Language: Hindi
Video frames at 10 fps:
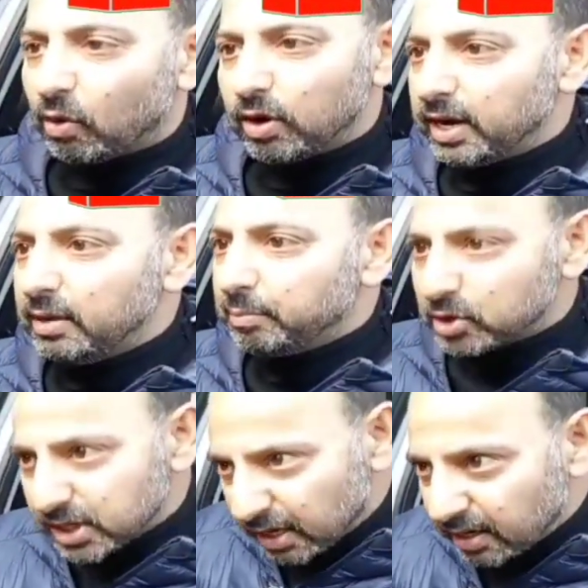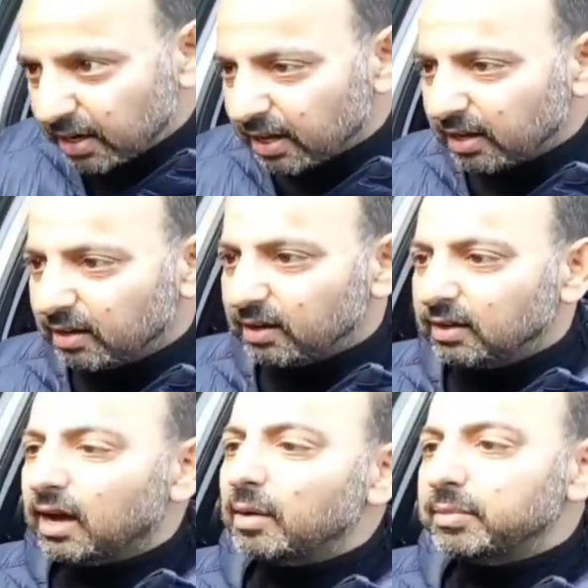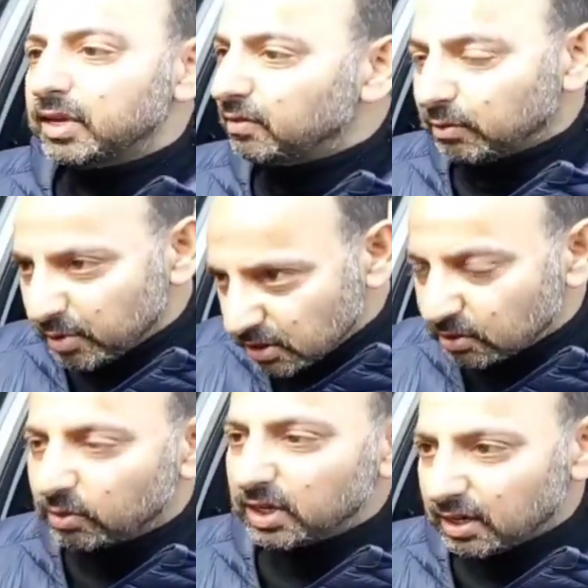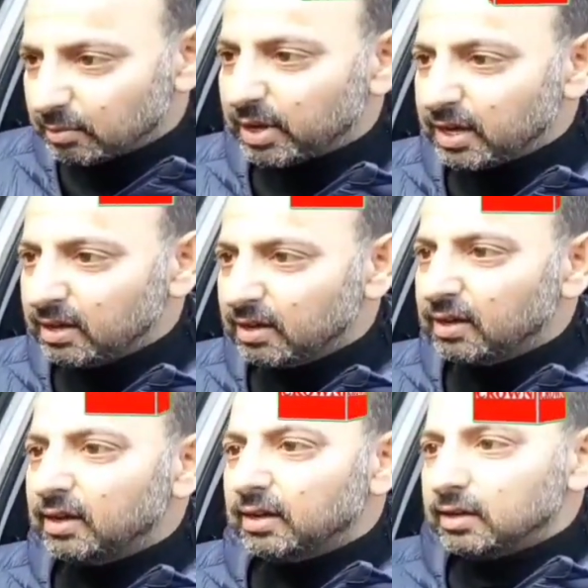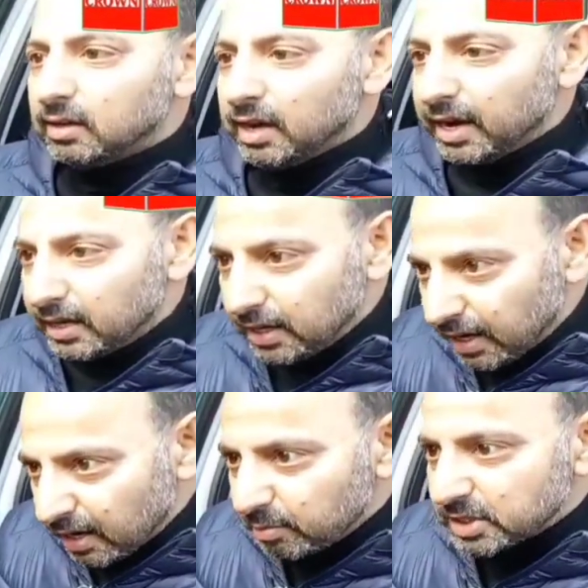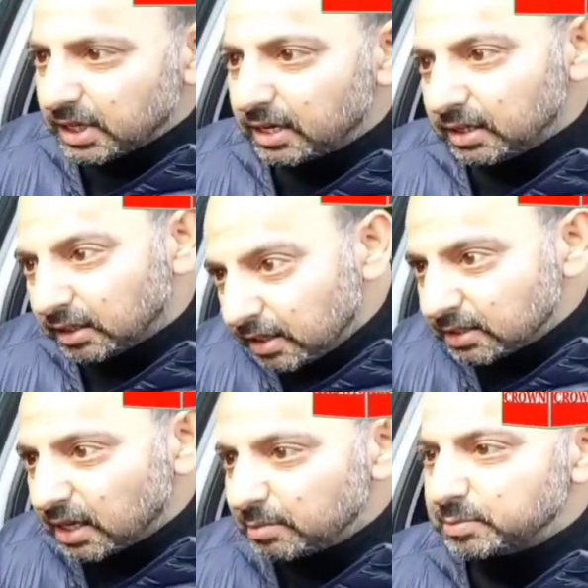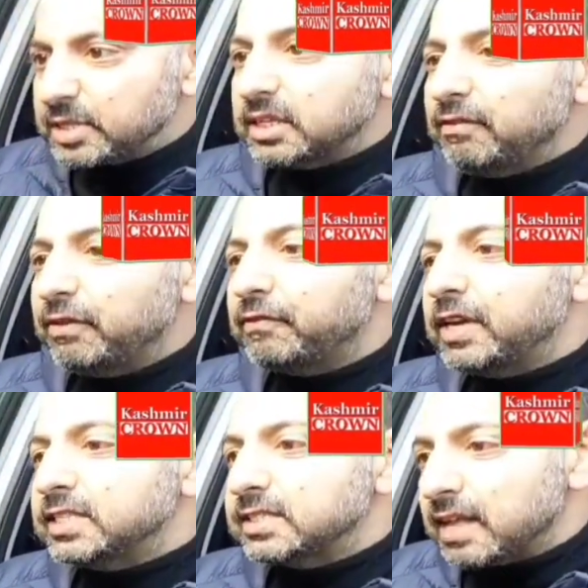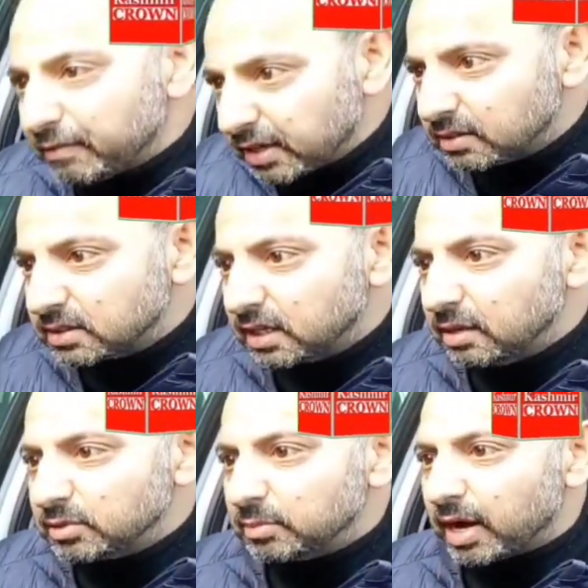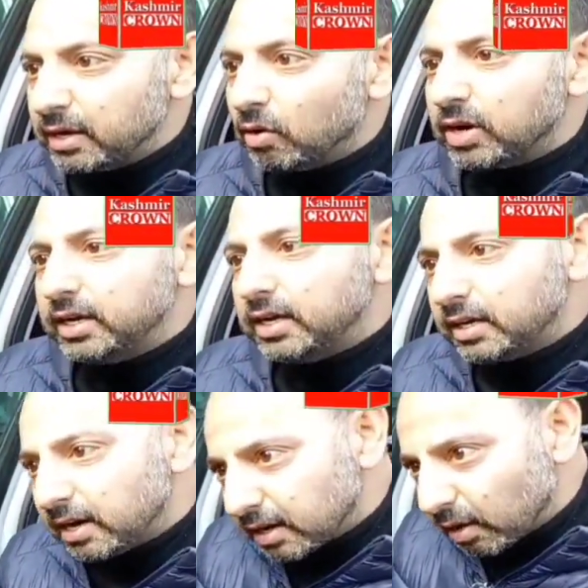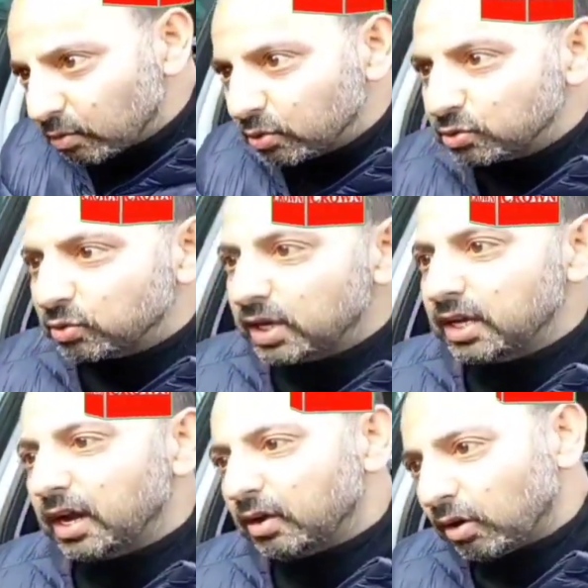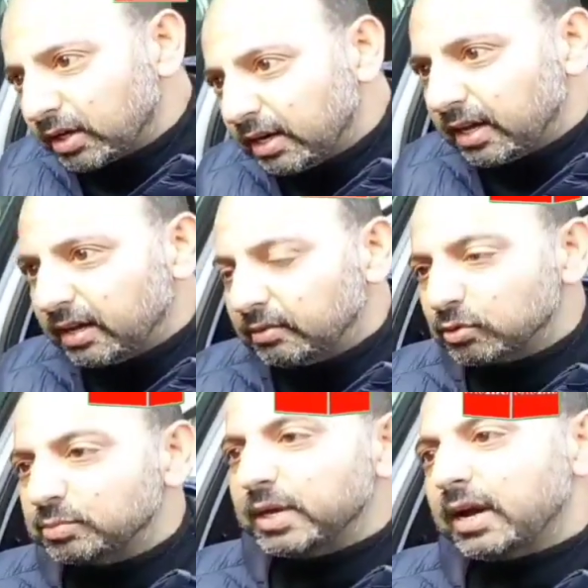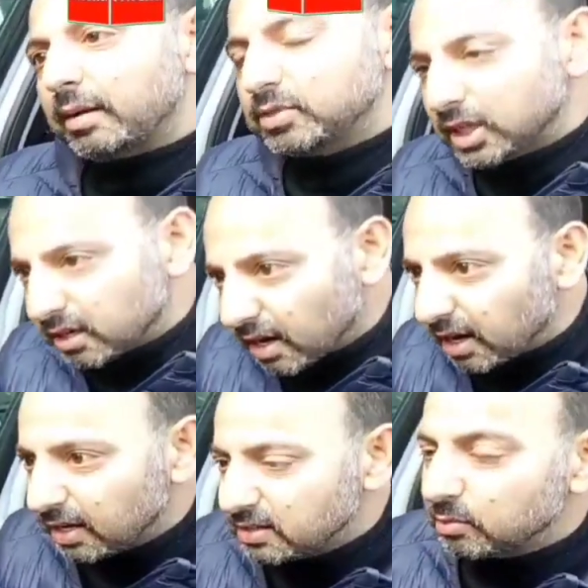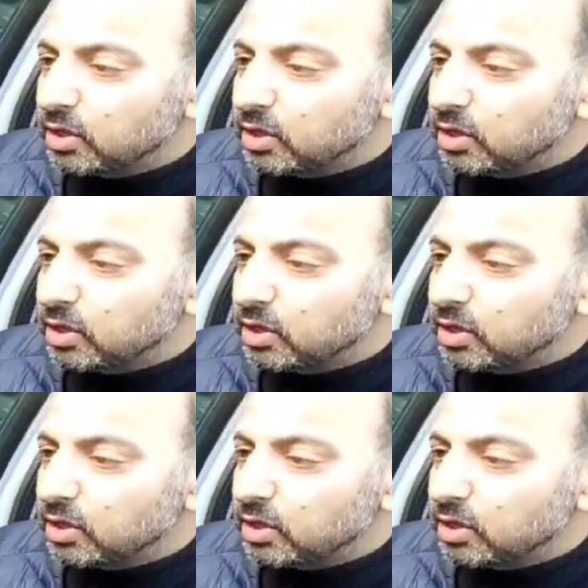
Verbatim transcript: वो ऑलरेडी रिजेक्टेड है इन्फॉर्मेशन थोड़ी कम है 88 में से 83 स्कीम्स में से 57 स्कीम्स हमारी ऑलरेडी टेंडर आउट हो चुकी हैं अलॉटेड हैं उसमें काम चल रहा है